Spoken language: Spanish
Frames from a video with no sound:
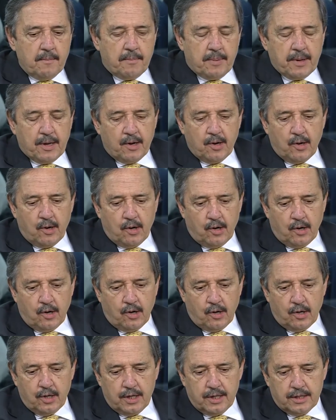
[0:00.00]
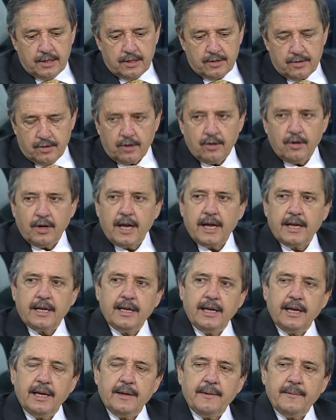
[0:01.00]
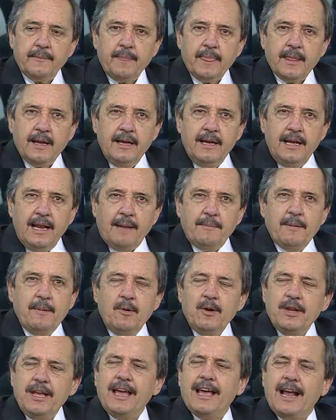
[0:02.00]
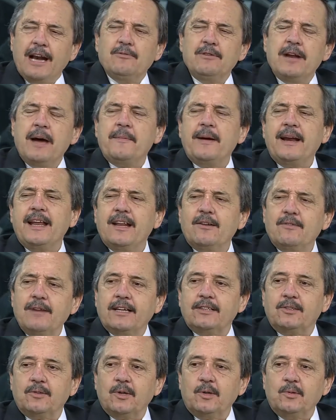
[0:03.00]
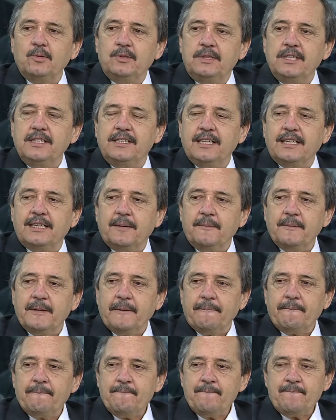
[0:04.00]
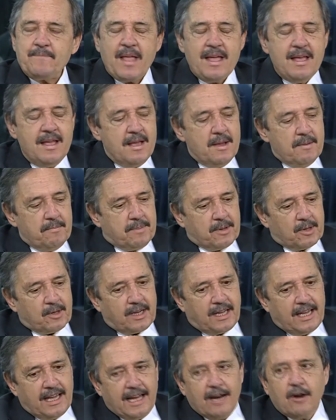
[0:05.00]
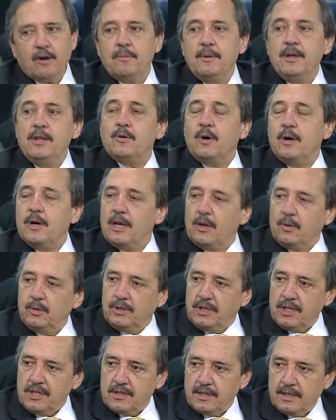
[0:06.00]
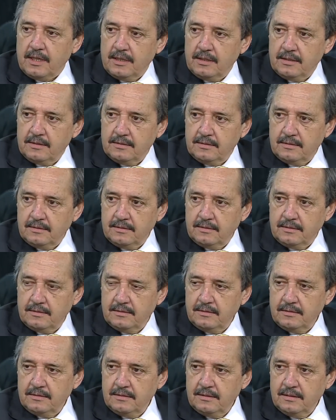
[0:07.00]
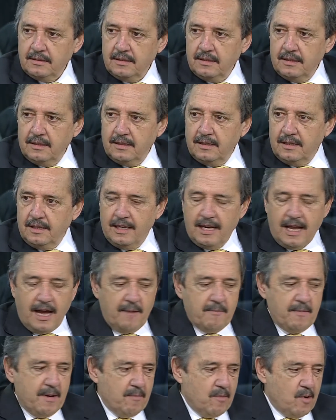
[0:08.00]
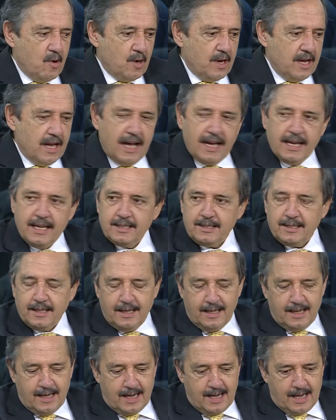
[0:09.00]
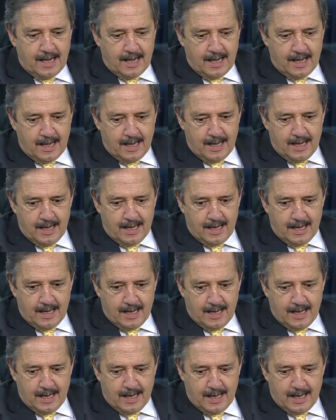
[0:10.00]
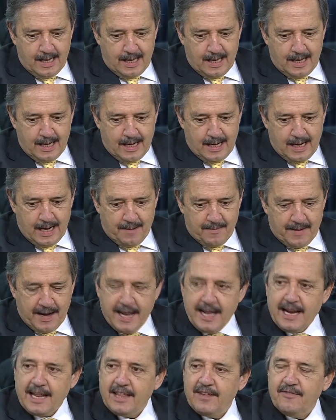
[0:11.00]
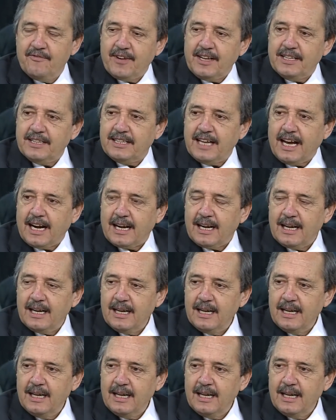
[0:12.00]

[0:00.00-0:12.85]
Pero este, yo creo que que... La memoria es de alguna manera un acto de justicia también, porque el olvido es una injusticia. Y la memoria es eh, eh, la manera de enfrentar